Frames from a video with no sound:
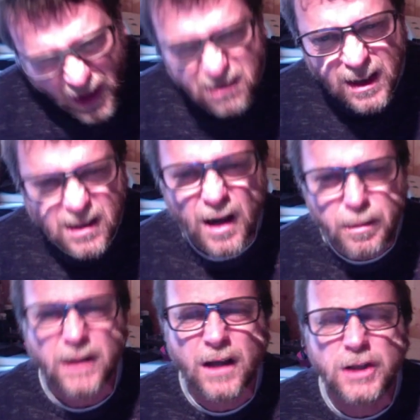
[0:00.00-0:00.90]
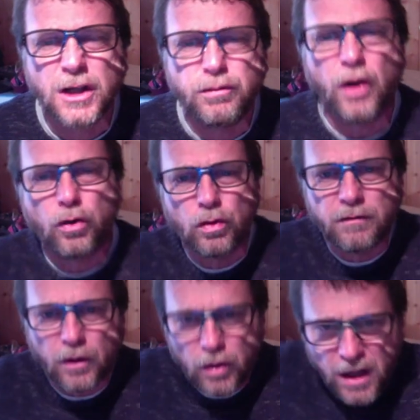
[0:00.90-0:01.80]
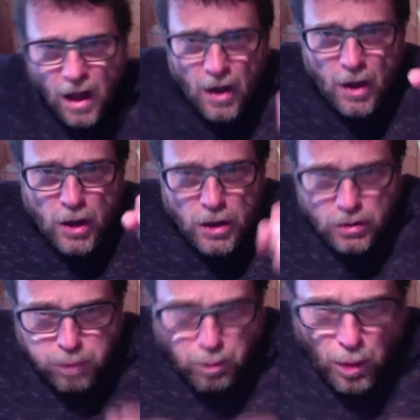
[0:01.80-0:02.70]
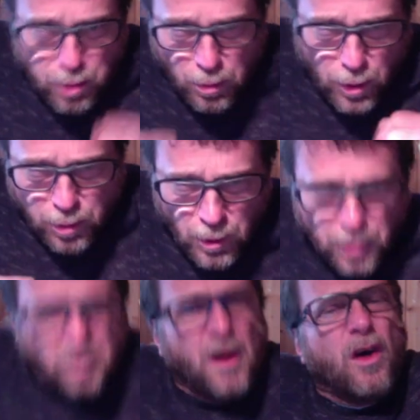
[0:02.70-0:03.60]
il s'étale par terre à chaque fois, il retourne vers le lit, et boum, boum, boum, boum, boum, boum.